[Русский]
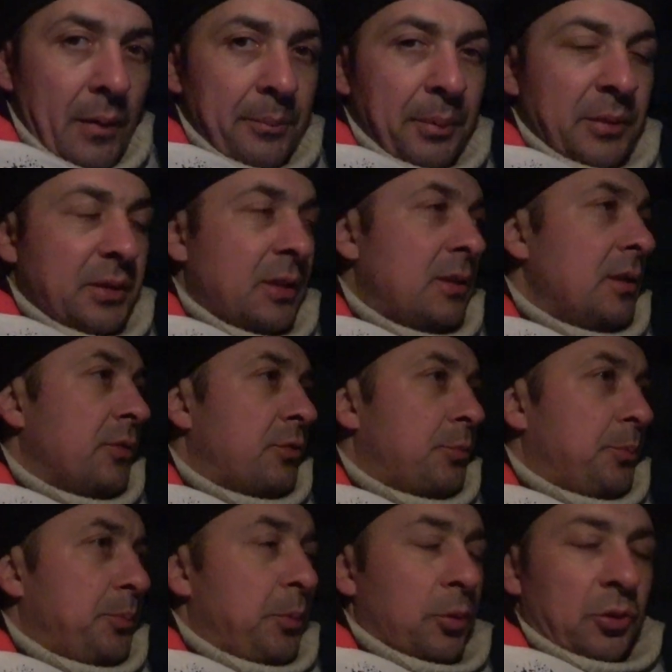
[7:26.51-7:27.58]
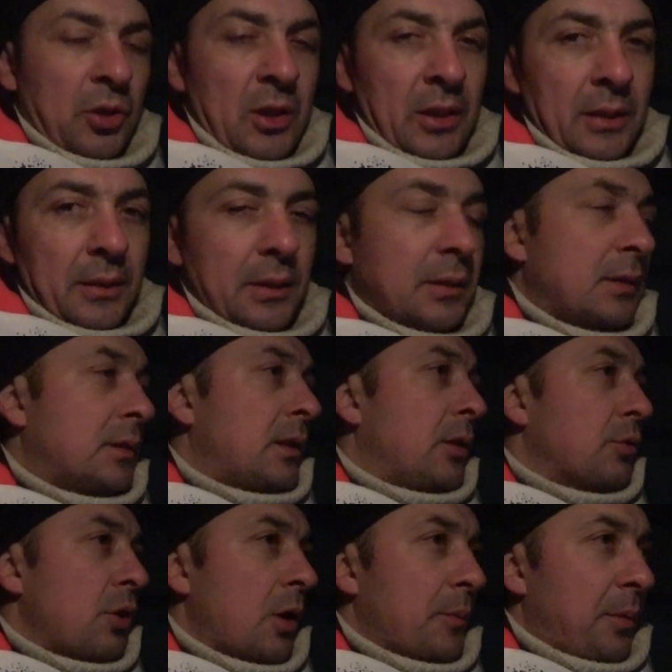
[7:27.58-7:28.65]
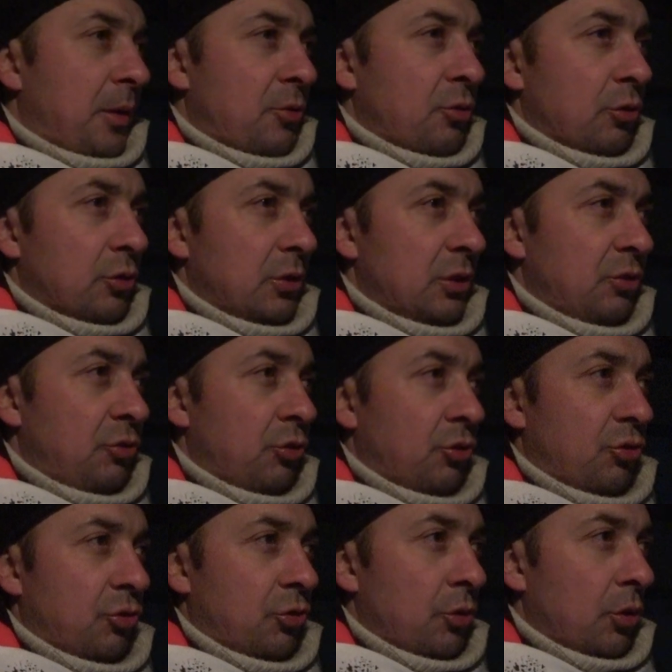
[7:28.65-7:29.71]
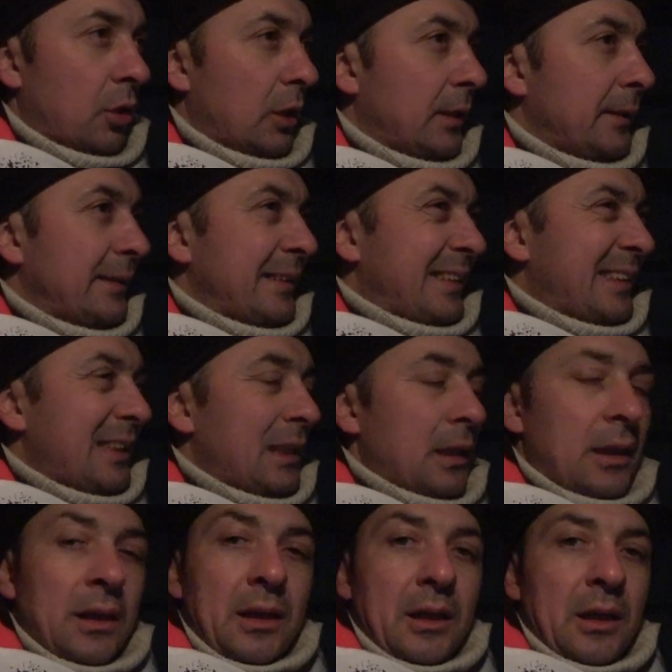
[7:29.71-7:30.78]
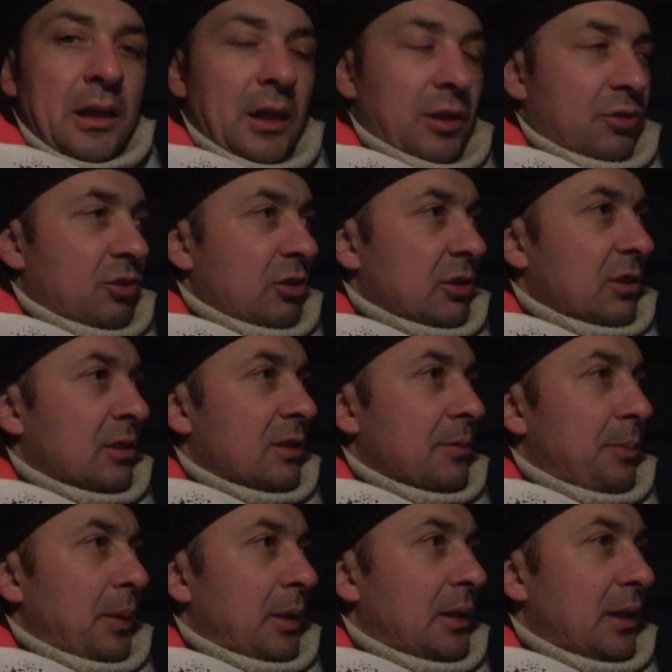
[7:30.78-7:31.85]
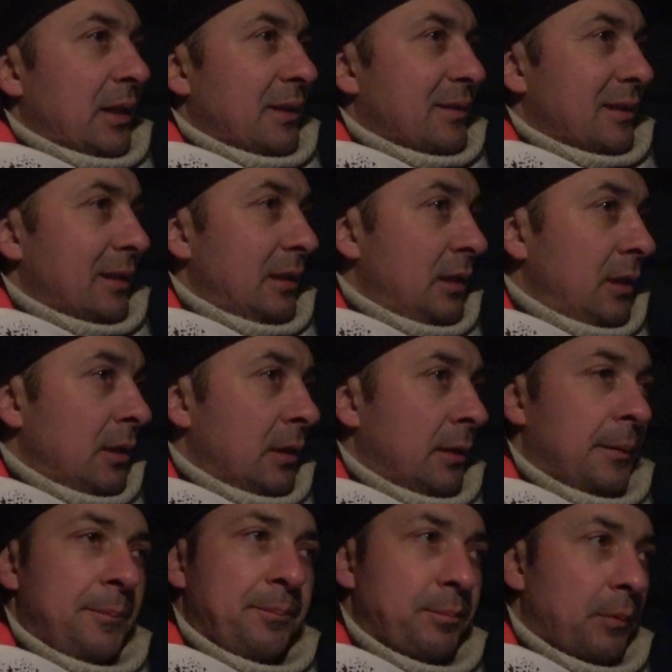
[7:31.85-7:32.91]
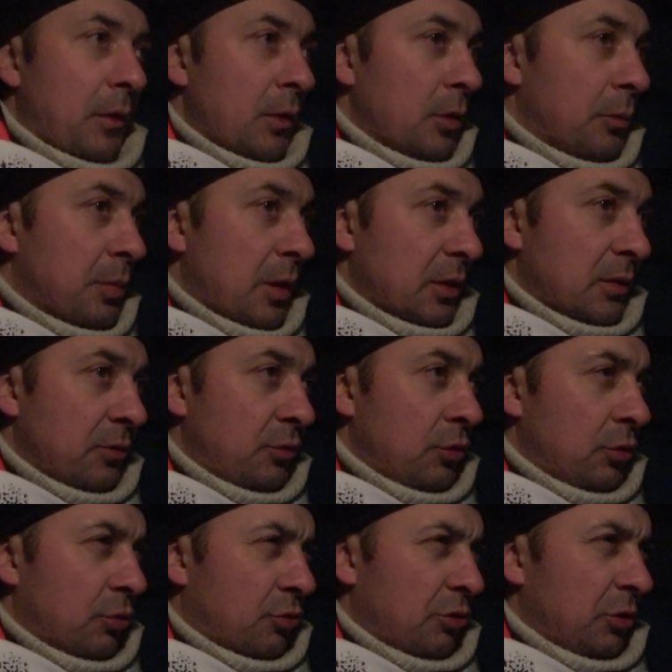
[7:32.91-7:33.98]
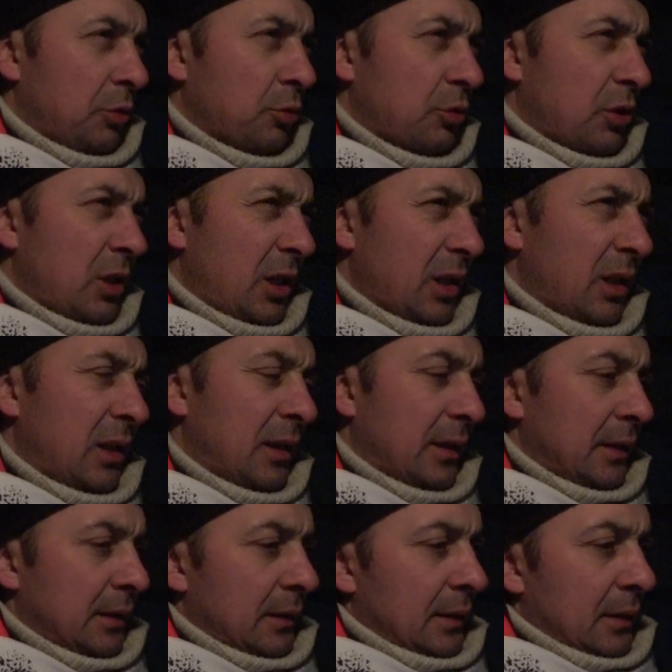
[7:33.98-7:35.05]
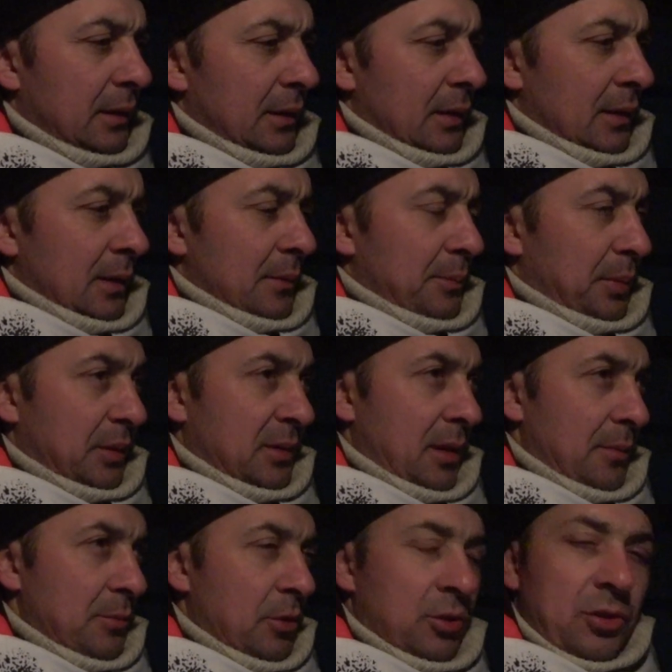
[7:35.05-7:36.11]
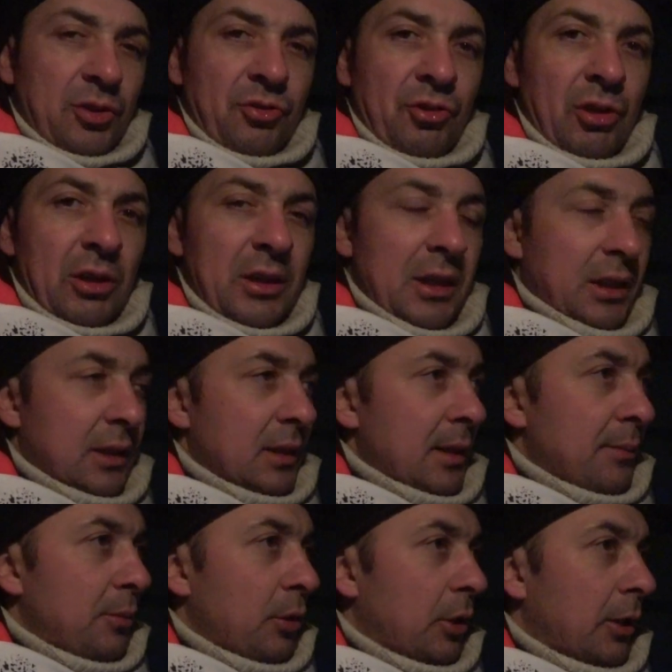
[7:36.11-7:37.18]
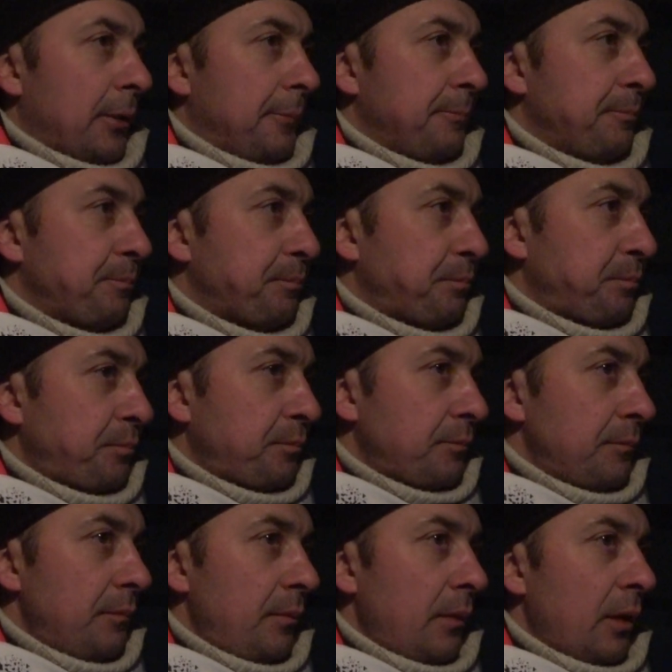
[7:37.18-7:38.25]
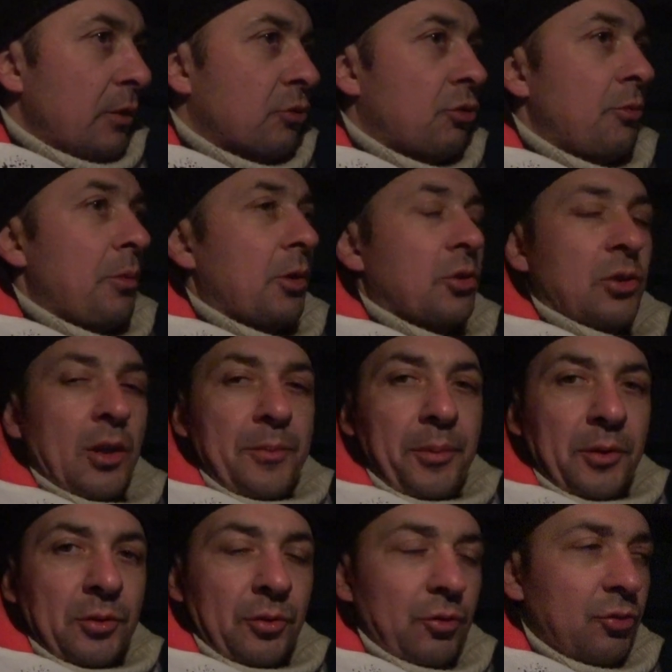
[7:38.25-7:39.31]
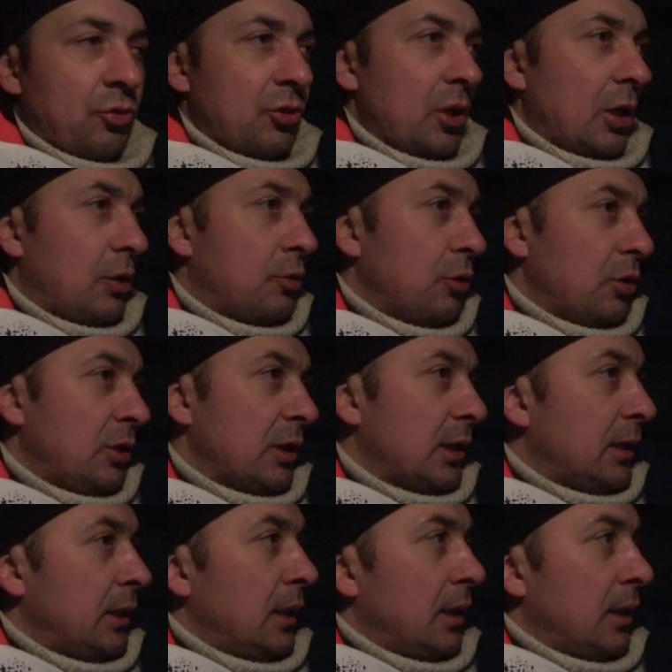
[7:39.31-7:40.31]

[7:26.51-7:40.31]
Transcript: посидел после того, как прошелся еще часок. Аж язык заплетается. Но браться все уже и устал. Подзамерз, решил ехать домой. Что могу сказать по сегодняшней охоте?